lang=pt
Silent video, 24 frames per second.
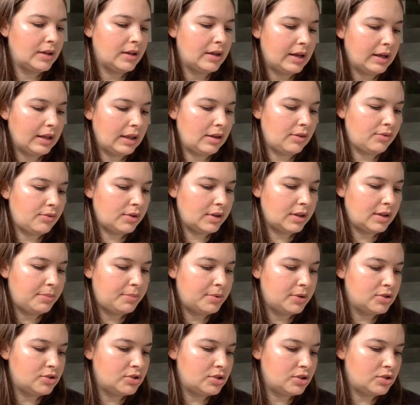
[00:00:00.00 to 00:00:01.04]
Aqui foi
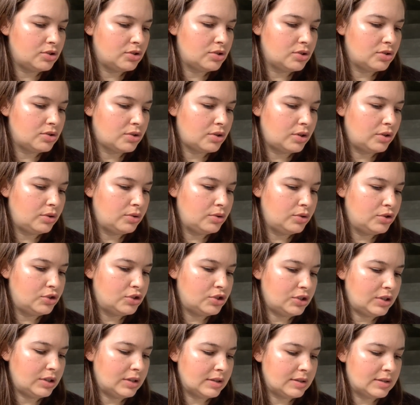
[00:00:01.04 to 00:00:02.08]
depois de 18
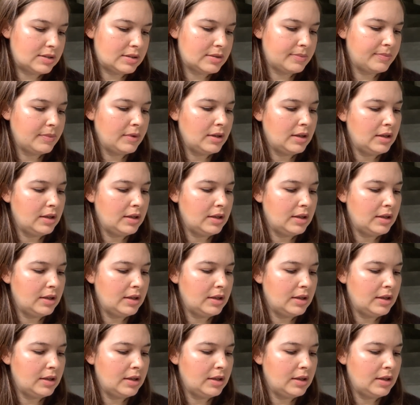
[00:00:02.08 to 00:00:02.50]
dias.